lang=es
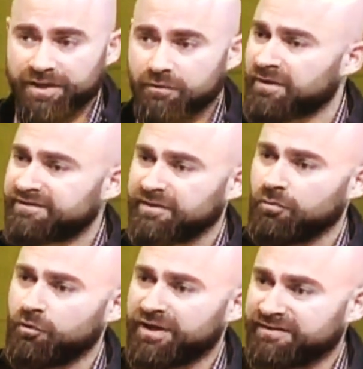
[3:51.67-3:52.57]
el gobierno, han
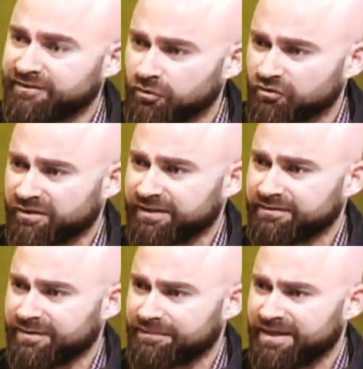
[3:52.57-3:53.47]
sido muy exitosas
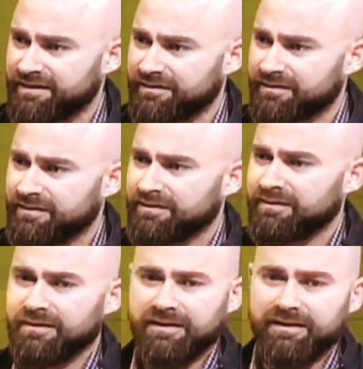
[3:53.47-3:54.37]
también?
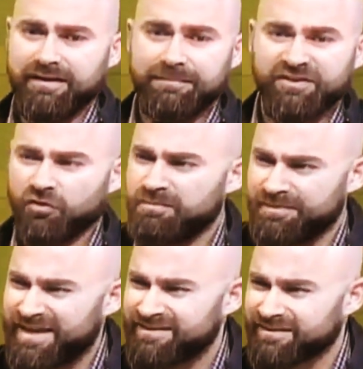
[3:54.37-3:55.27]
La misión
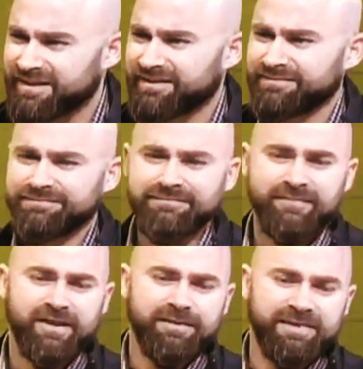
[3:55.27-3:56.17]
vivienda,
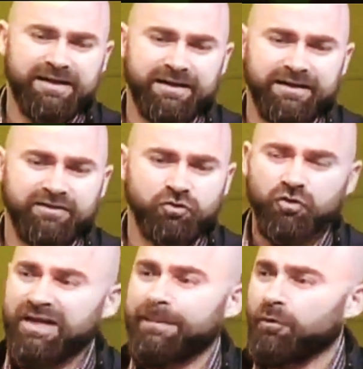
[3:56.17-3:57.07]
Mira, y
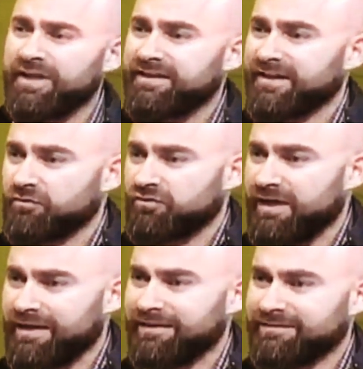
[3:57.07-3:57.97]
todas las políticas
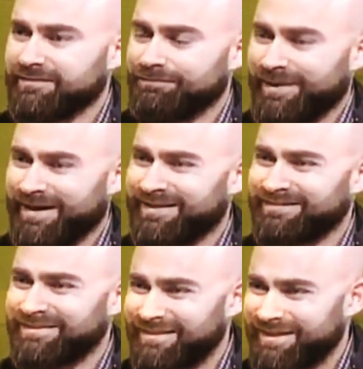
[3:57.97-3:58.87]
sociales para
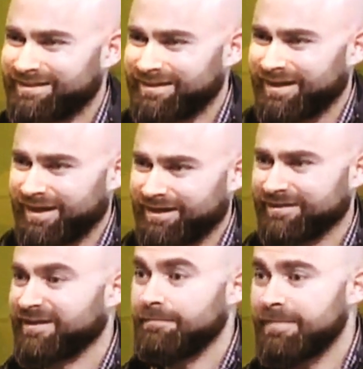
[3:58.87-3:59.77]
atender a las
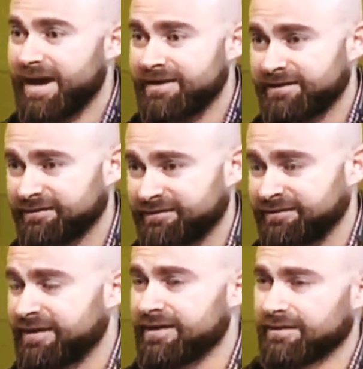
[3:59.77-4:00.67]
clases más
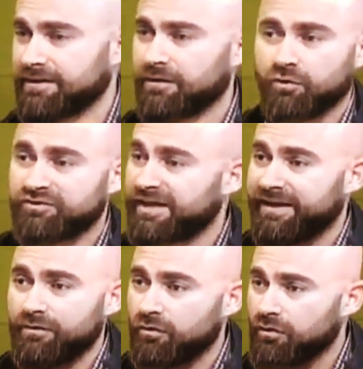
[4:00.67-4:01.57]
necesitadas, cosas
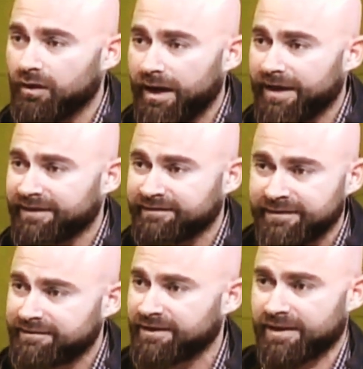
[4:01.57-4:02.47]
que no
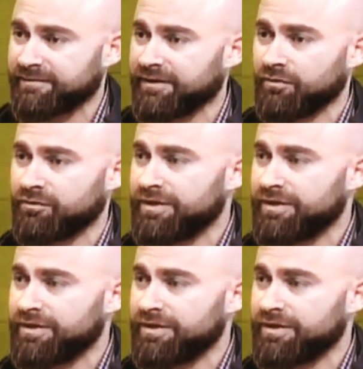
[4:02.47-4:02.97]
existen en Estados